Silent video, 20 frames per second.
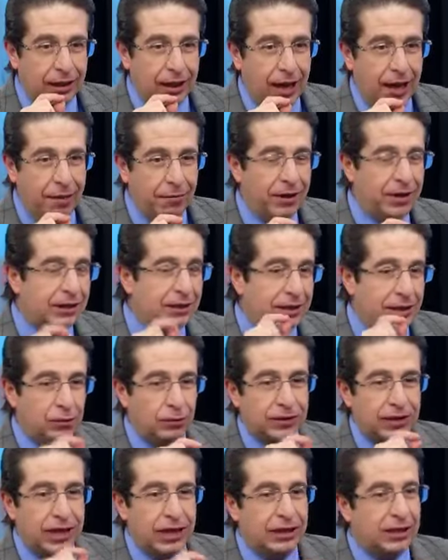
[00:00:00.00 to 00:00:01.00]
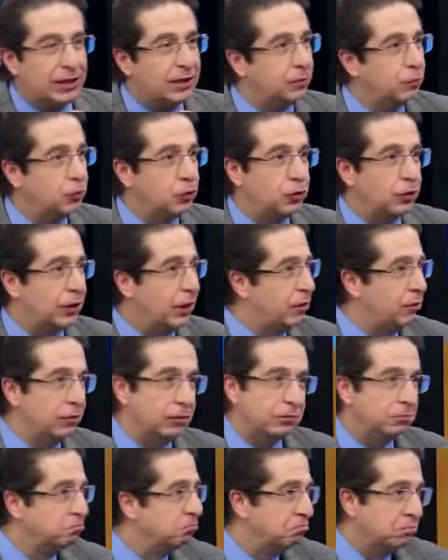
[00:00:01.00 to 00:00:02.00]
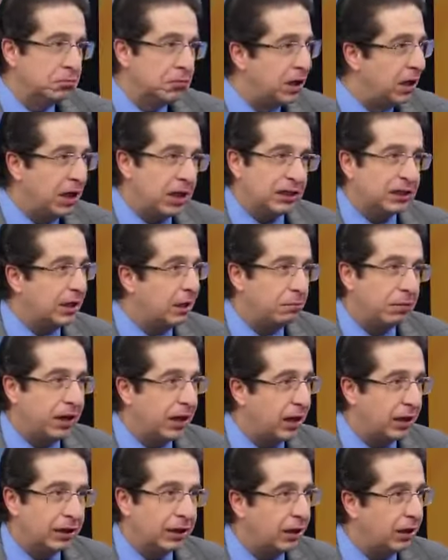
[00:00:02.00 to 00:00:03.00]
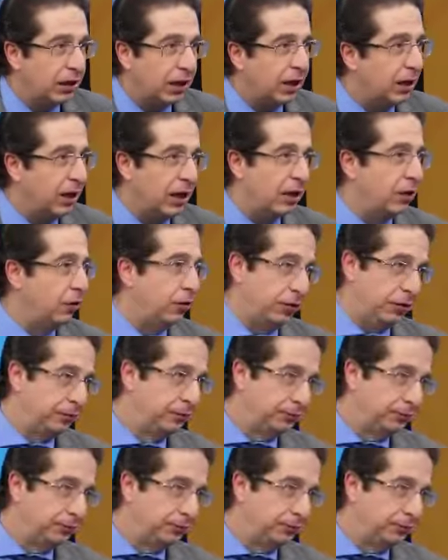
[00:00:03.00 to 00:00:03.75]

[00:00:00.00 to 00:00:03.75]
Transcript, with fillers: haber sido escrita hace muchos años y es tan vigente vigente sigue muy vigente,